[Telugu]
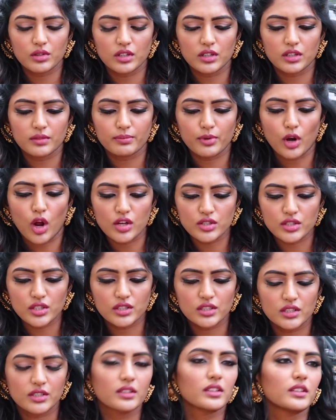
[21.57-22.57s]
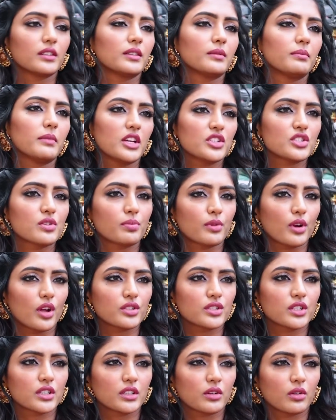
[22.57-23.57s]
ప్రాజెక్ట్ మేజర్
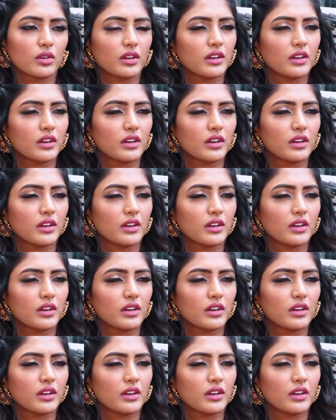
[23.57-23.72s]
ప్రాజెక్ట్ ఒక